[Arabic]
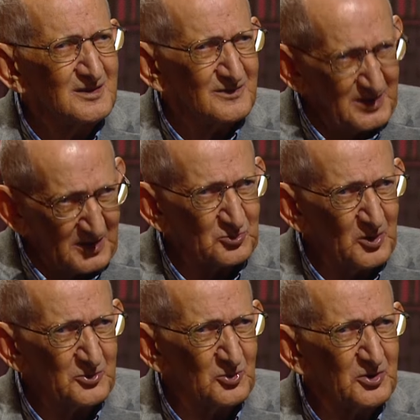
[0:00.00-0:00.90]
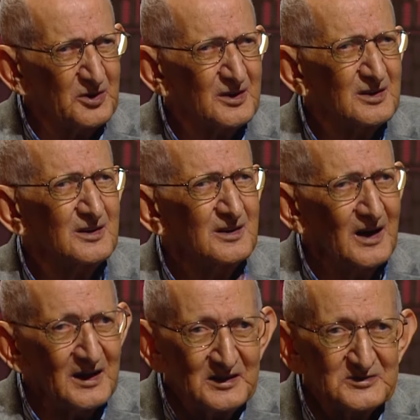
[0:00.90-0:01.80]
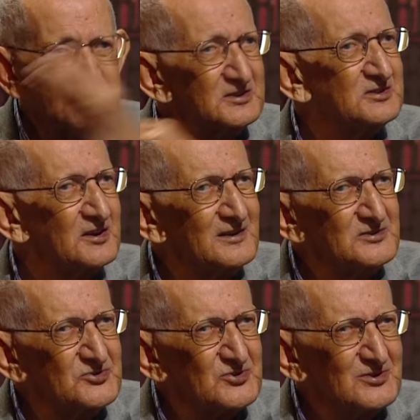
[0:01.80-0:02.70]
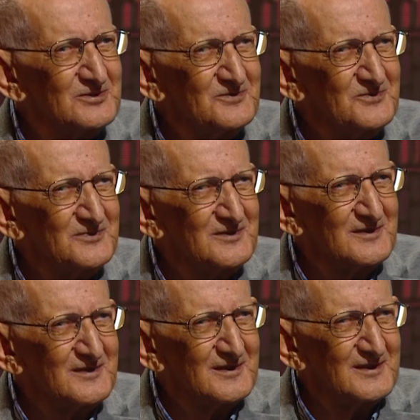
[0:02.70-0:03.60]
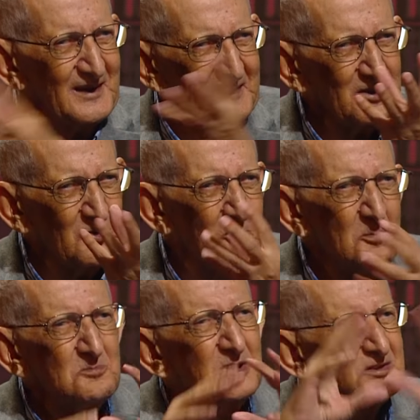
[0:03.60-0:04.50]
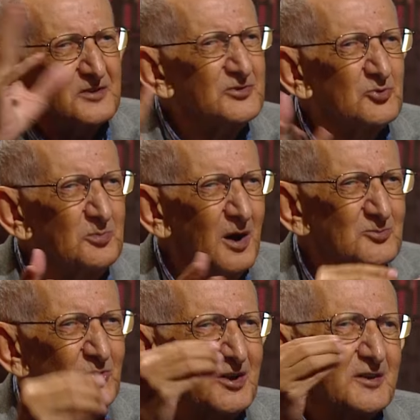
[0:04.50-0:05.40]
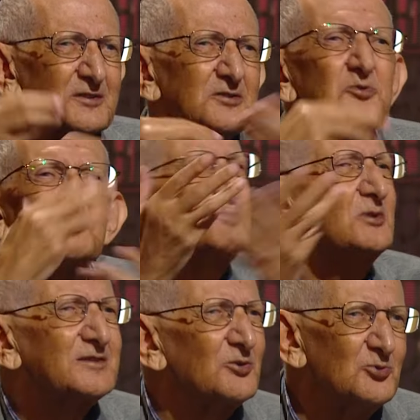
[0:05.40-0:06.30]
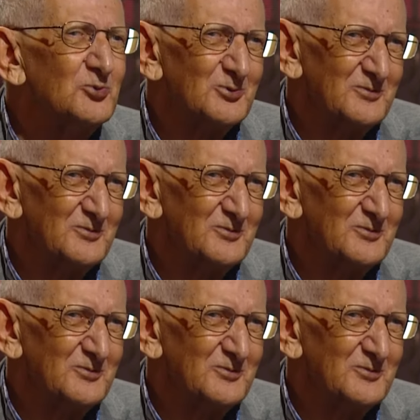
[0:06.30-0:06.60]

في أدوار أخرى الاستدراج يعني هم يتفقوا مع معارض انهم يلتقوه